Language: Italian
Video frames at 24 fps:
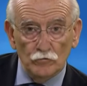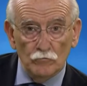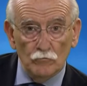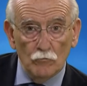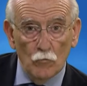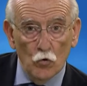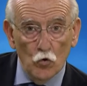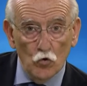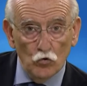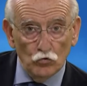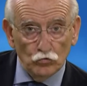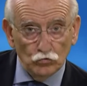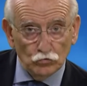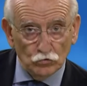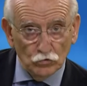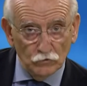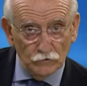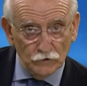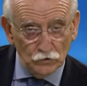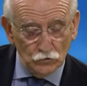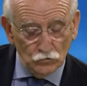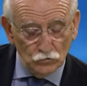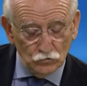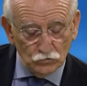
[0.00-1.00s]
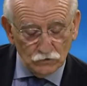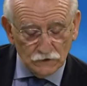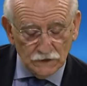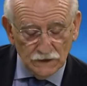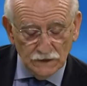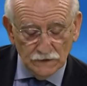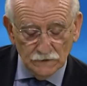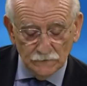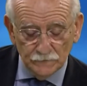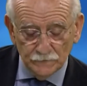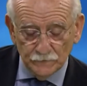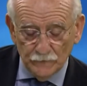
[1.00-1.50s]
molto
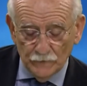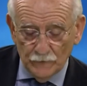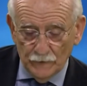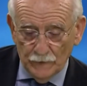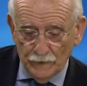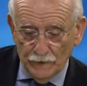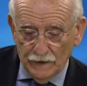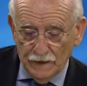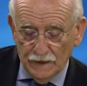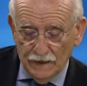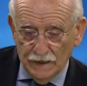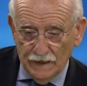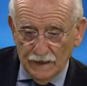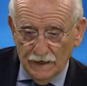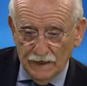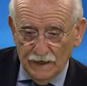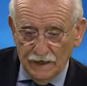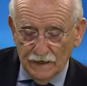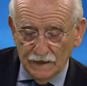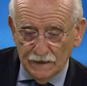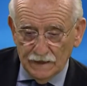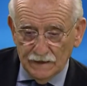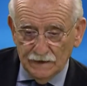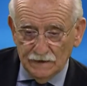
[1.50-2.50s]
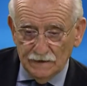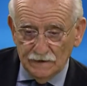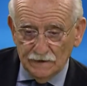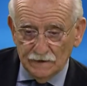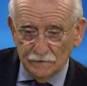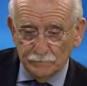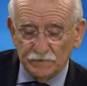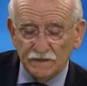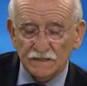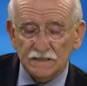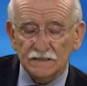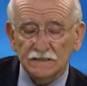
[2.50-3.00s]
veduta, è il
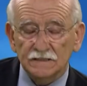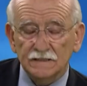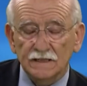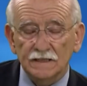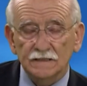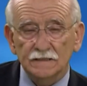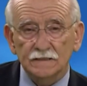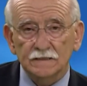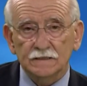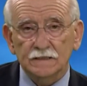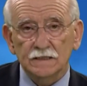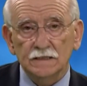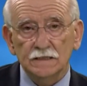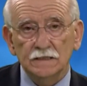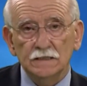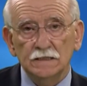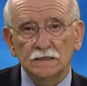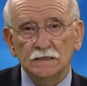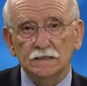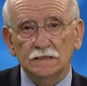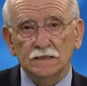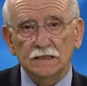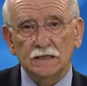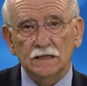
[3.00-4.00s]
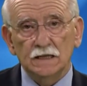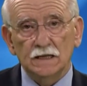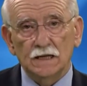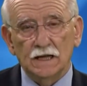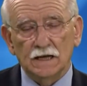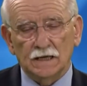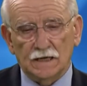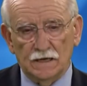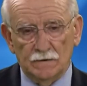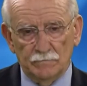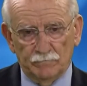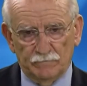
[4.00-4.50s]
presidente della
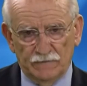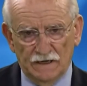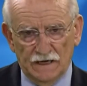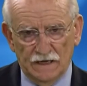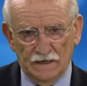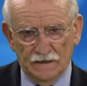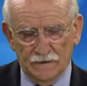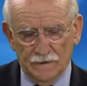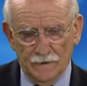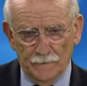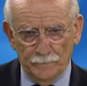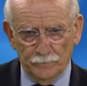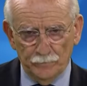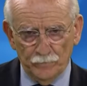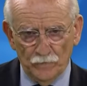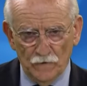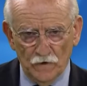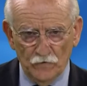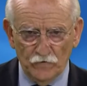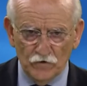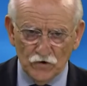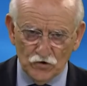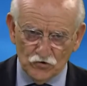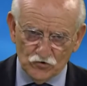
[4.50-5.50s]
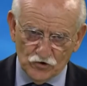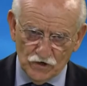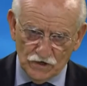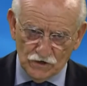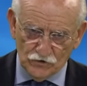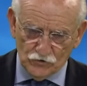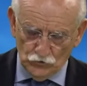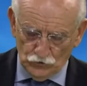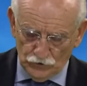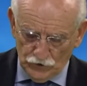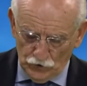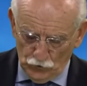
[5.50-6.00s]
Campania,
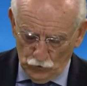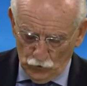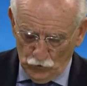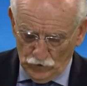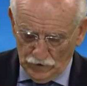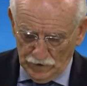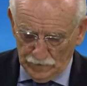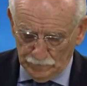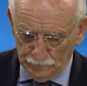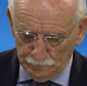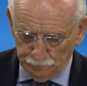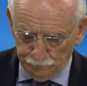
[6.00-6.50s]
Vincenzo De Luca.